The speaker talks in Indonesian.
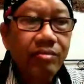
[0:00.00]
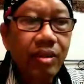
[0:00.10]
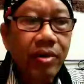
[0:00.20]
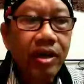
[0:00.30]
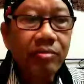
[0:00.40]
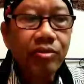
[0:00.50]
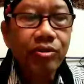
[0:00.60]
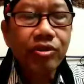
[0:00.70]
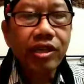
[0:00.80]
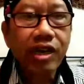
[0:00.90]
Bapak,
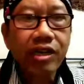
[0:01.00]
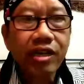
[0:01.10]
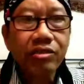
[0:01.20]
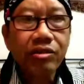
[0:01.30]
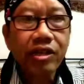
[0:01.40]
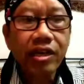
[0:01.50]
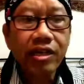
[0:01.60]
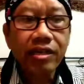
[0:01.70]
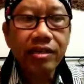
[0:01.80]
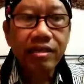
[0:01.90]
Ibu, Saudara, dan
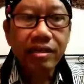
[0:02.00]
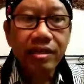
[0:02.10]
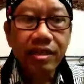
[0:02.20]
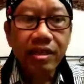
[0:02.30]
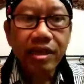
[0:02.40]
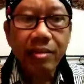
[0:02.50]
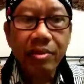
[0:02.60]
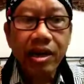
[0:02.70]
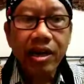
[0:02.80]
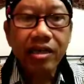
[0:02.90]
Saudari,
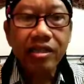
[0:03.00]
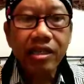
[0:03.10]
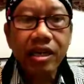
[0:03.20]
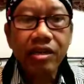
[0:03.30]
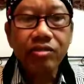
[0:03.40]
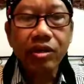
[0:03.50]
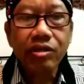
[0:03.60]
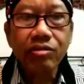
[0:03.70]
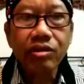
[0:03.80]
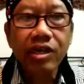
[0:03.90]
apakah jika
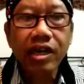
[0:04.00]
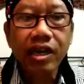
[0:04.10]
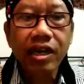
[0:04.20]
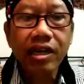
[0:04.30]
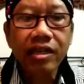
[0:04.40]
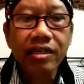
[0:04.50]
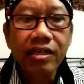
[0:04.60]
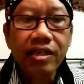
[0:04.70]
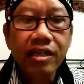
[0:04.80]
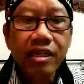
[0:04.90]
suatu negara
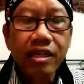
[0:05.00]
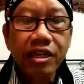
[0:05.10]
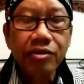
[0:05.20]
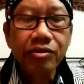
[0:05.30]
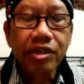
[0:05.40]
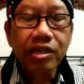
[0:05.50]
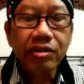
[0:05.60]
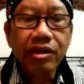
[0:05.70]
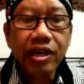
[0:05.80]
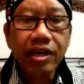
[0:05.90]
dihuni
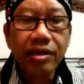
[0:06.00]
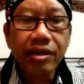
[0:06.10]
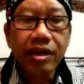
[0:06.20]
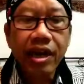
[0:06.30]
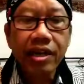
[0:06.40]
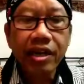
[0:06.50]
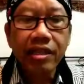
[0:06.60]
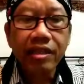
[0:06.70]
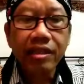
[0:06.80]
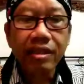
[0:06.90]
oleh
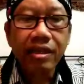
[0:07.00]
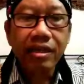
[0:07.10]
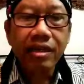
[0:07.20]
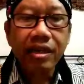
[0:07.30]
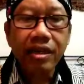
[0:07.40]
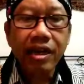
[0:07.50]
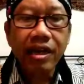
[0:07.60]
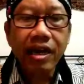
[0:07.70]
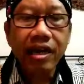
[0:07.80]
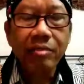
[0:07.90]
rakyat
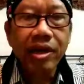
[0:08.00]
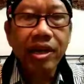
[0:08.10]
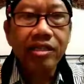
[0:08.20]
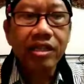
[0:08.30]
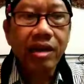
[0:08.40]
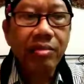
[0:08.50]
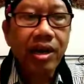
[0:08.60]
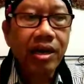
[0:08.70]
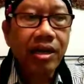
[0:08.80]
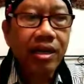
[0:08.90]
dengan agama yang
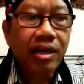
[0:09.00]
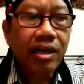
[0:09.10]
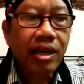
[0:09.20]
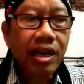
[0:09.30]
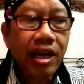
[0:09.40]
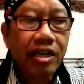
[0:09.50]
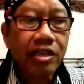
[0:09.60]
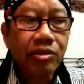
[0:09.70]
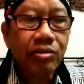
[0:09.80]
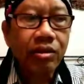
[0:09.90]
sama, hal
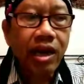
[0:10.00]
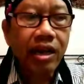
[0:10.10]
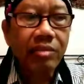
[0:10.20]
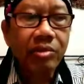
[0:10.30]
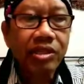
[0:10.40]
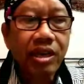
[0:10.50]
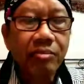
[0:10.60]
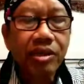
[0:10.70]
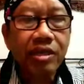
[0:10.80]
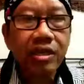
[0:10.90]
itu akan
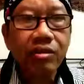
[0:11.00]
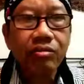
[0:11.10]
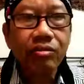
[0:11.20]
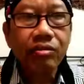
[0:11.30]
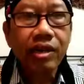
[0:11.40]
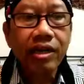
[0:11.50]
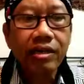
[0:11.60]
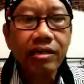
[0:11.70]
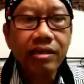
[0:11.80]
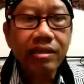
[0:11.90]
menjamin
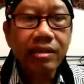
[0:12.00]
kerukunan?